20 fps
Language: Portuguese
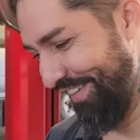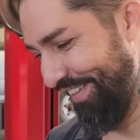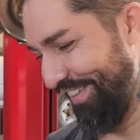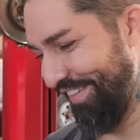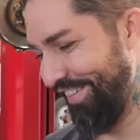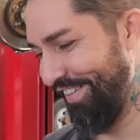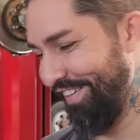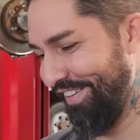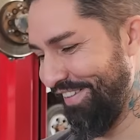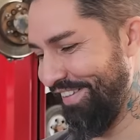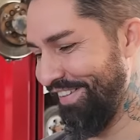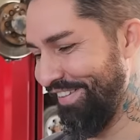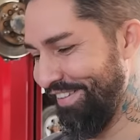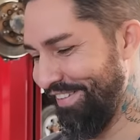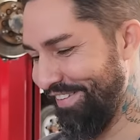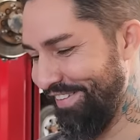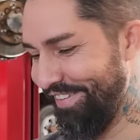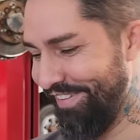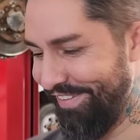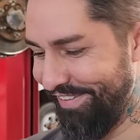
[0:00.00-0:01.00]
Eu não
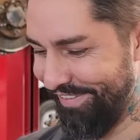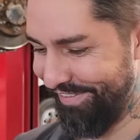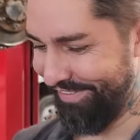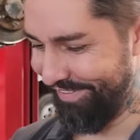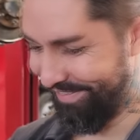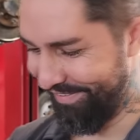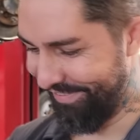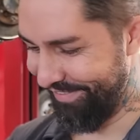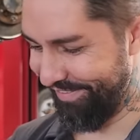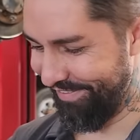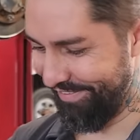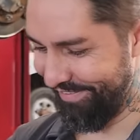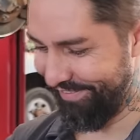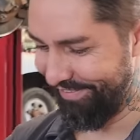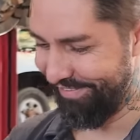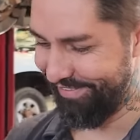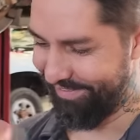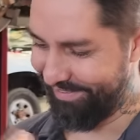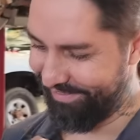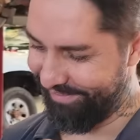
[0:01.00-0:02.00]
acreditei. Tá aqui o milionário
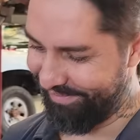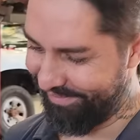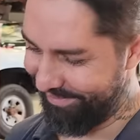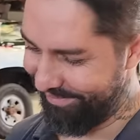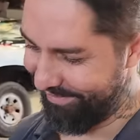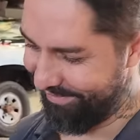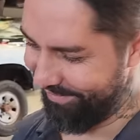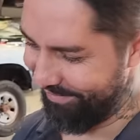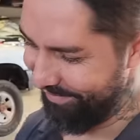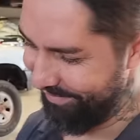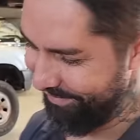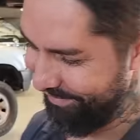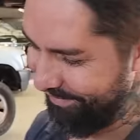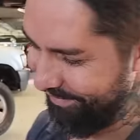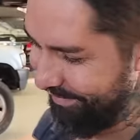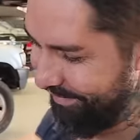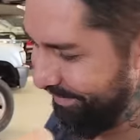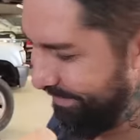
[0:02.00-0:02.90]
de testemunha, porque se a